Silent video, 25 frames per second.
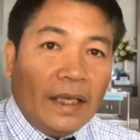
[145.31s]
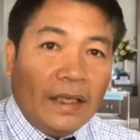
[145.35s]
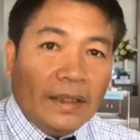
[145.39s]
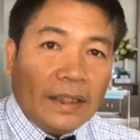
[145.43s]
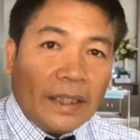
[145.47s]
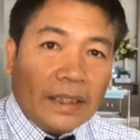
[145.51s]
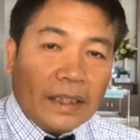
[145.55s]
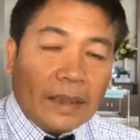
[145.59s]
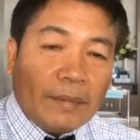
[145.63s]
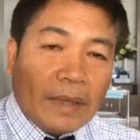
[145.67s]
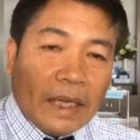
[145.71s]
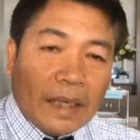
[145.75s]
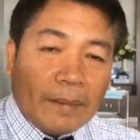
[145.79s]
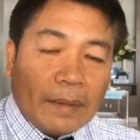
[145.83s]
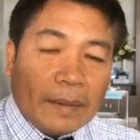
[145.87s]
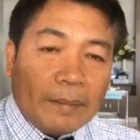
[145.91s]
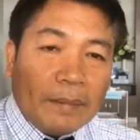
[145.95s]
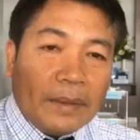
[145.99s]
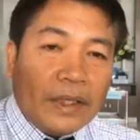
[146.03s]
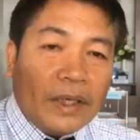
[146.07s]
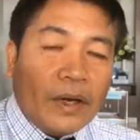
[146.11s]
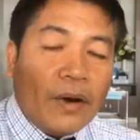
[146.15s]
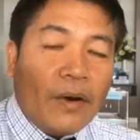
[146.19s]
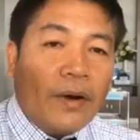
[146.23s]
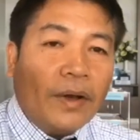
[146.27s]
แต่ตำแหน่งมัน
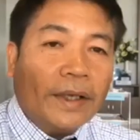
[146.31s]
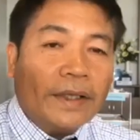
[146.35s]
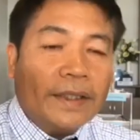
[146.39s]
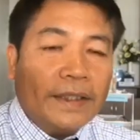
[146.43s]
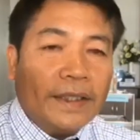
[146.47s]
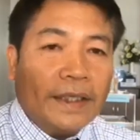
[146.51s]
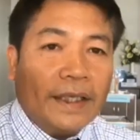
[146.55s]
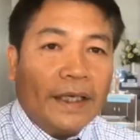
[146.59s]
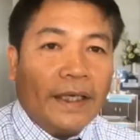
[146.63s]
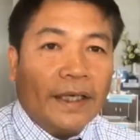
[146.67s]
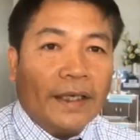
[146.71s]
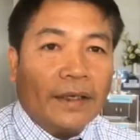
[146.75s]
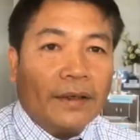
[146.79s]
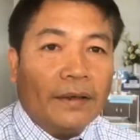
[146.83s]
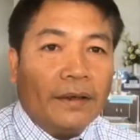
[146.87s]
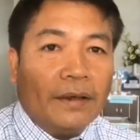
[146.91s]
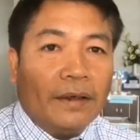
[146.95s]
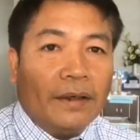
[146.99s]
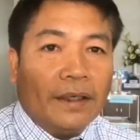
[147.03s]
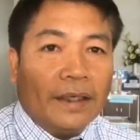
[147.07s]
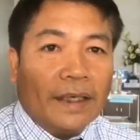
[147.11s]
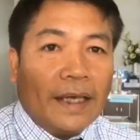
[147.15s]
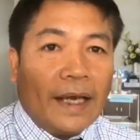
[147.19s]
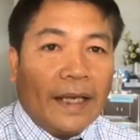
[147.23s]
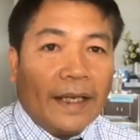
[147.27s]
มีน้อยนะฮะก็
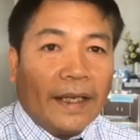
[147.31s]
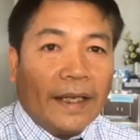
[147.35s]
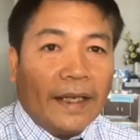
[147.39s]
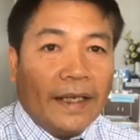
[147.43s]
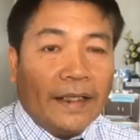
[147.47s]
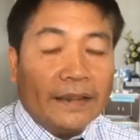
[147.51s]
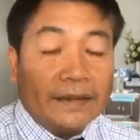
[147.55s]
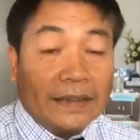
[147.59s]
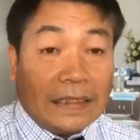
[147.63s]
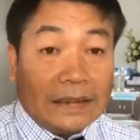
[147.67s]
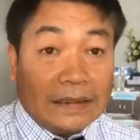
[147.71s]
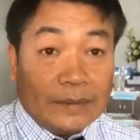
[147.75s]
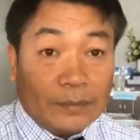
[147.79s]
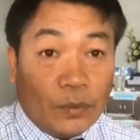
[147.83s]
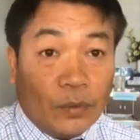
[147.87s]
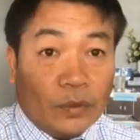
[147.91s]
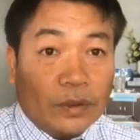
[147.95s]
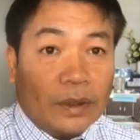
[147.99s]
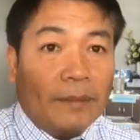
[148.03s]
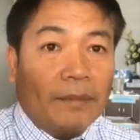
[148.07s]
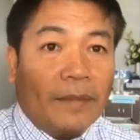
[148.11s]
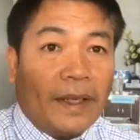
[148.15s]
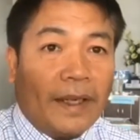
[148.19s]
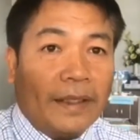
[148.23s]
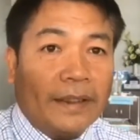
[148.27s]
ได้แค่ 36
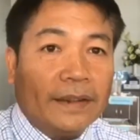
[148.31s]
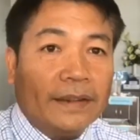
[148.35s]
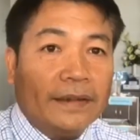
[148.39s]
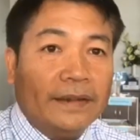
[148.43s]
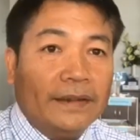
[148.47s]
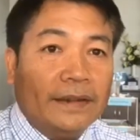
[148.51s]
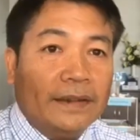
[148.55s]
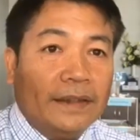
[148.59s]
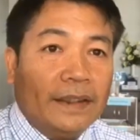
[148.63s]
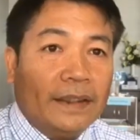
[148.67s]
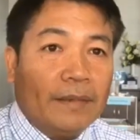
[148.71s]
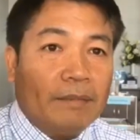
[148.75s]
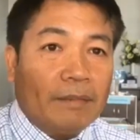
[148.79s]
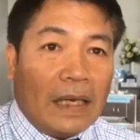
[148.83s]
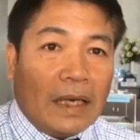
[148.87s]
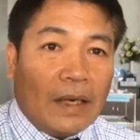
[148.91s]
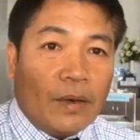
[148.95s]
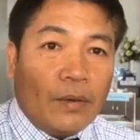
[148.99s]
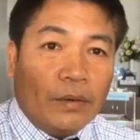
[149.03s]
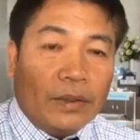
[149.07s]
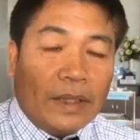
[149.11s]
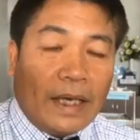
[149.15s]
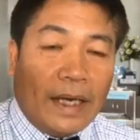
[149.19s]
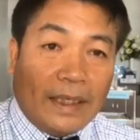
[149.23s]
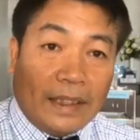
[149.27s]
ตำแหน่ง บาง
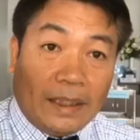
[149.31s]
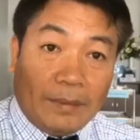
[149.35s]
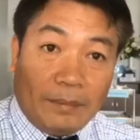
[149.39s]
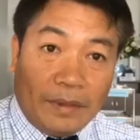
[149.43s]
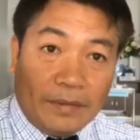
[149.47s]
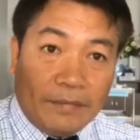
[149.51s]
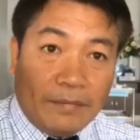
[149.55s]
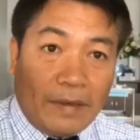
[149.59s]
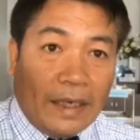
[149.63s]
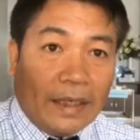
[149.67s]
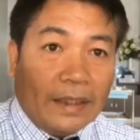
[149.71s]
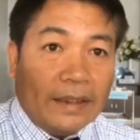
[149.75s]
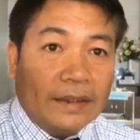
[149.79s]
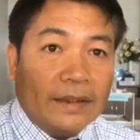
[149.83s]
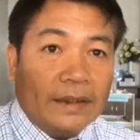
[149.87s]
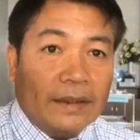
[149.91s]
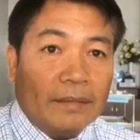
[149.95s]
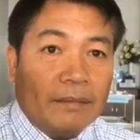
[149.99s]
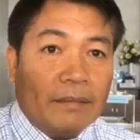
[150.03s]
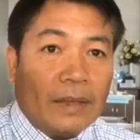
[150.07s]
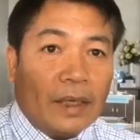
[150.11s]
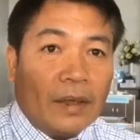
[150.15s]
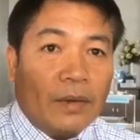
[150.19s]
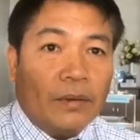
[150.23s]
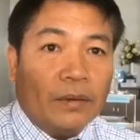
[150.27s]
คนอาจจะผิดหวัง
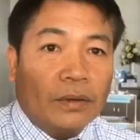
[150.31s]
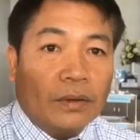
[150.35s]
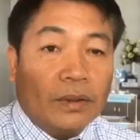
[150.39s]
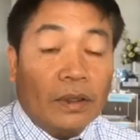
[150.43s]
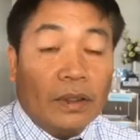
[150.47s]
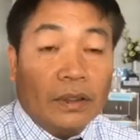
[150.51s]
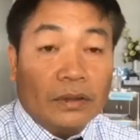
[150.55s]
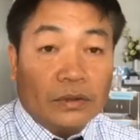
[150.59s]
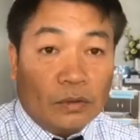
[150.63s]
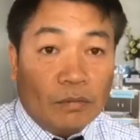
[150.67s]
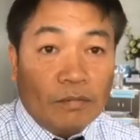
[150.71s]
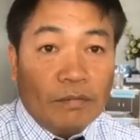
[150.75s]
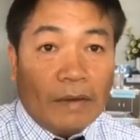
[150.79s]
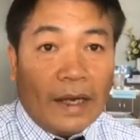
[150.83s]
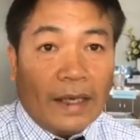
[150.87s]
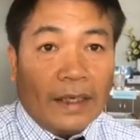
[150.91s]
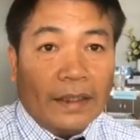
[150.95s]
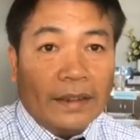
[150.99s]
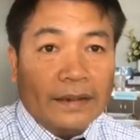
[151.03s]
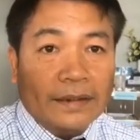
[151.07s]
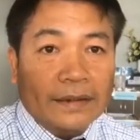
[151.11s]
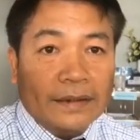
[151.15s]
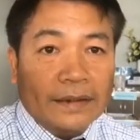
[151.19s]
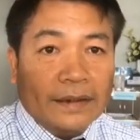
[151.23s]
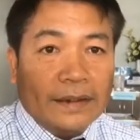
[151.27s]
บางคนก็สมหวัง
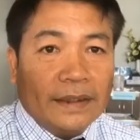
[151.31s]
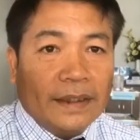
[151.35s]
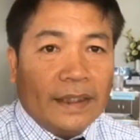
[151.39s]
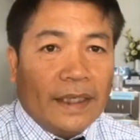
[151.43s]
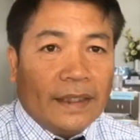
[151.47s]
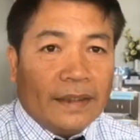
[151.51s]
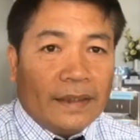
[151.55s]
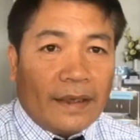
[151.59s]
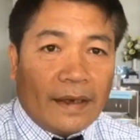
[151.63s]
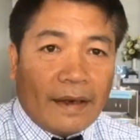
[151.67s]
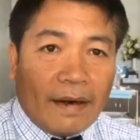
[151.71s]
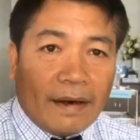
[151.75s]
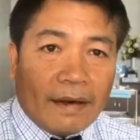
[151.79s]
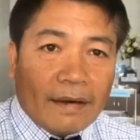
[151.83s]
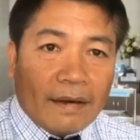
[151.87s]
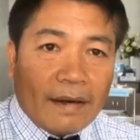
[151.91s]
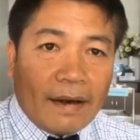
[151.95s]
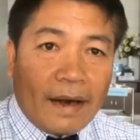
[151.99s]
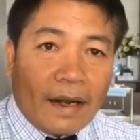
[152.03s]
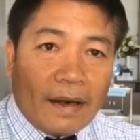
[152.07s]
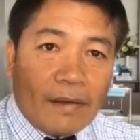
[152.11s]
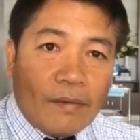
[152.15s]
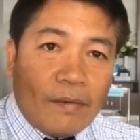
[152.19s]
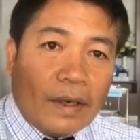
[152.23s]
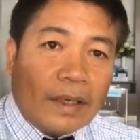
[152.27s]
แต่ห
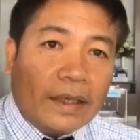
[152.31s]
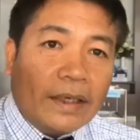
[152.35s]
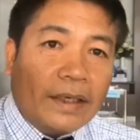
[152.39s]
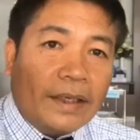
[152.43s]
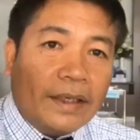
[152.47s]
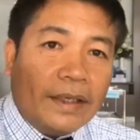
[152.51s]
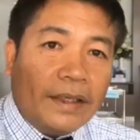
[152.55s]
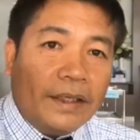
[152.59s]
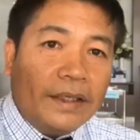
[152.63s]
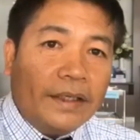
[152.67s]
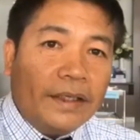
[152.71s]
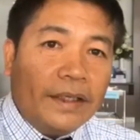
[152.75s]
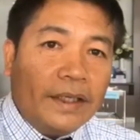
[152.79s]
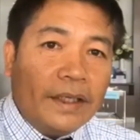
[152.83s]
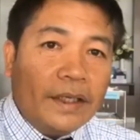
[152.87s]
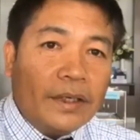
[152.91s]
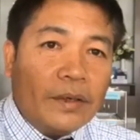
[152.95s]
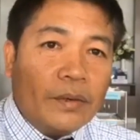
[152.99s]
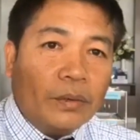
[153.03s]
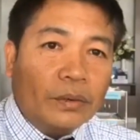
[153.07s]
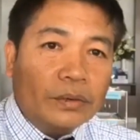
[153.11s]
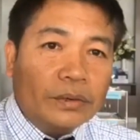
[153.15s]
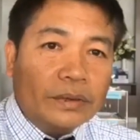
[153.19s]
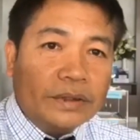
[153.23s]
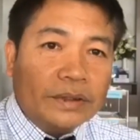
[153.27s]
ลักๆวันนี้ที่
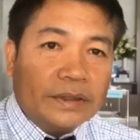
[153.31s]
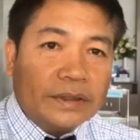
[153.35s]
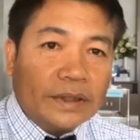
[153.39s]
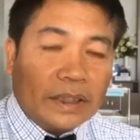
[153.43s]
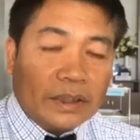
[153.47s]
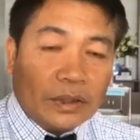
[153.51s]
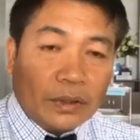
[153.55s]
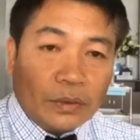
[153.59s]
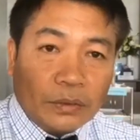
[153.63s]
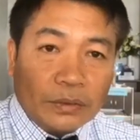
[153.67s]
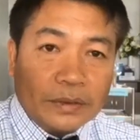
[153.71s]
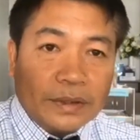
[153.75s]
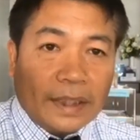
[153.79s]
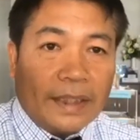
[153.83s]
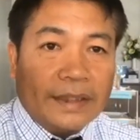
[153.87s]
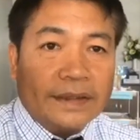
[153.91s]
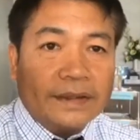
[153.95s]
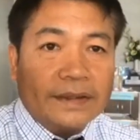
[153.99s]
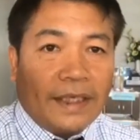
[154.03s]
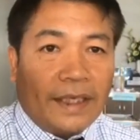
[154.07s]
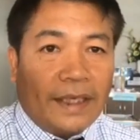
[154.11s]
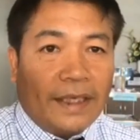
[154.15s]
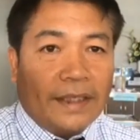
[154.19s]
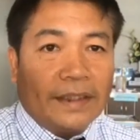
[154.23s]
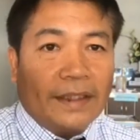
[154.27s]
คุณจตุรงฉาย
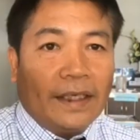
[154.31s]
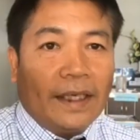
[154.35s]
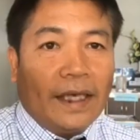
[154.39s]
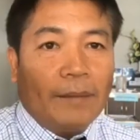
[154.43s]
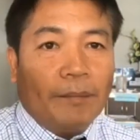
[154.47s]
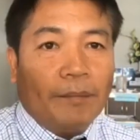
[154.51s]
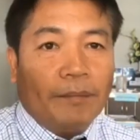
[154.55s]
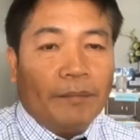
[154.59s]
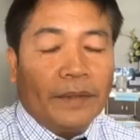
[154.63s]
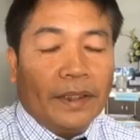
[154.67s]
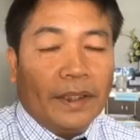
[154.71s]
แสงนะครับ